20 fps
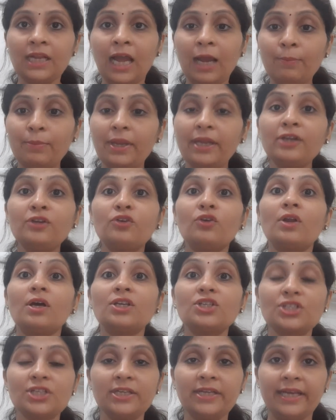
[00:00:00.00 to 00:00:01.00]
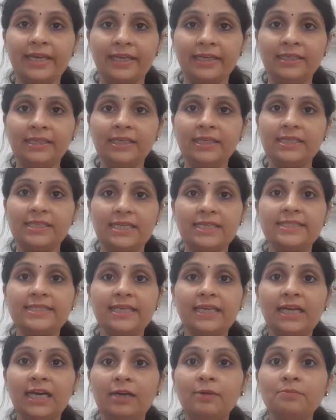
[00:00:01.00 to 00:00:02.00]
अब इंट्रोडक्शन है
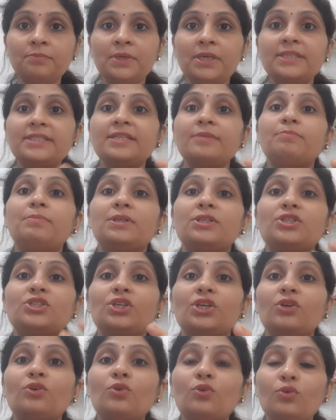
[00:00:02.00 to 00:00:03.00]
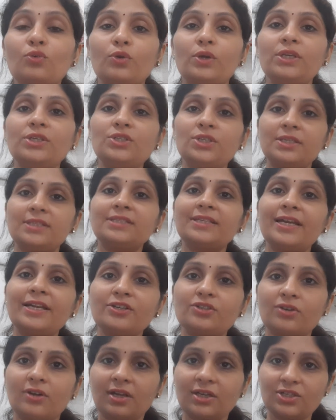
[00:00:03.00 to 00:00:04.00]
जैसे हम किसी बच्चे को कोई चीज़ का
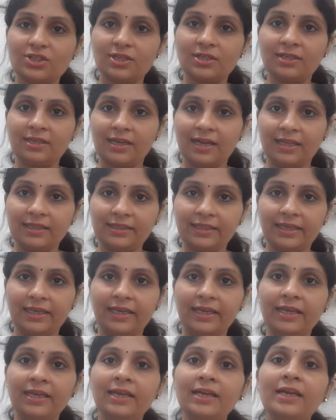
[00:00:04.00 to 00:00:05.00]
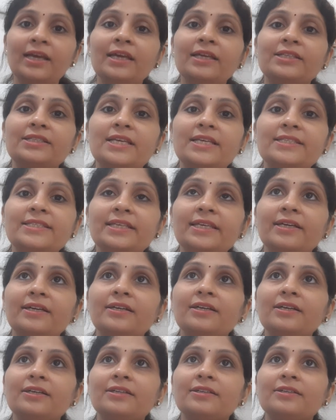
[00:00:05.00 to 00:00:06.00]
इंट्रोडक्शन कराते हैं जैसे
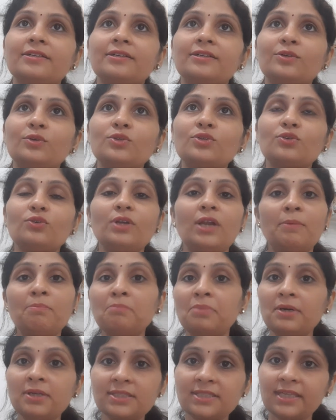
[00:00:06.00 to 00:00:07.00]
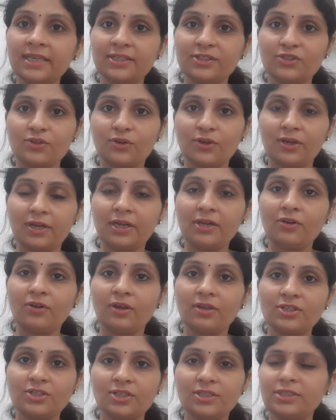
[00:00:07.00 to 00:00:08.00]
अगर uh, उसको नंबर्स का
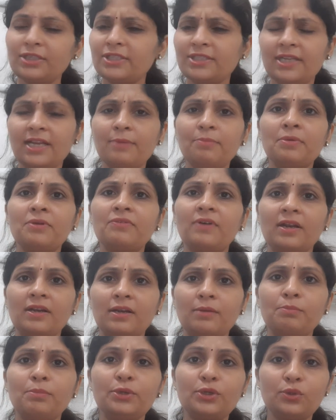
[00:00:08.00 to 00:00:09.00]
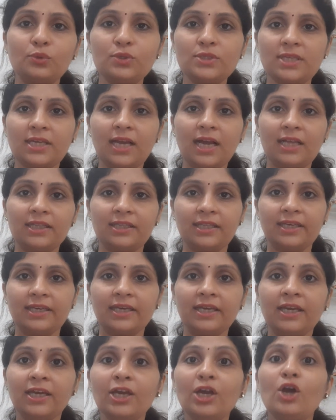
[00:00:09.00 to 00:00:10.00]
इंट्रोडक्शन जैसे नंबर वन नंबर टू सिखाते
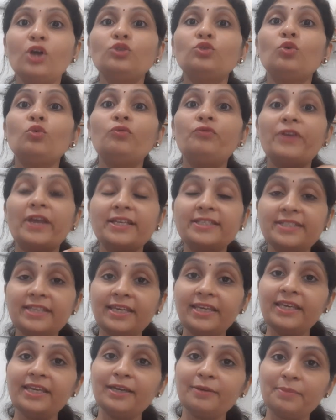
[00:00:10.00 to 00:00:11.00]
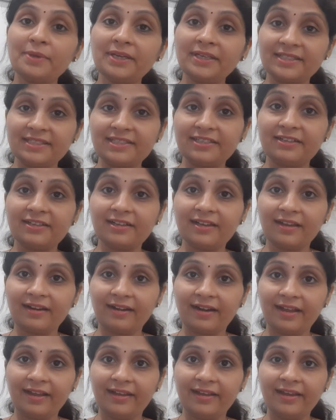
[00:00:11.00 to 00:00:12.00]
हैं तो वैसे ही हमें कंसिडर
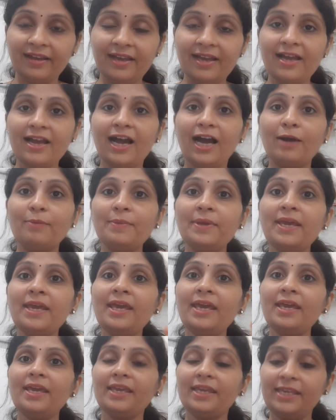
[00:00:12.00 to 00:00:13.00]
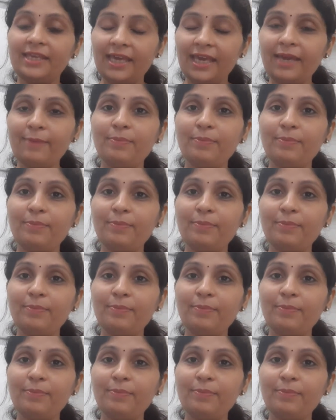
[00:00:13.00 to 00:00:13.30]
करना है हमें ये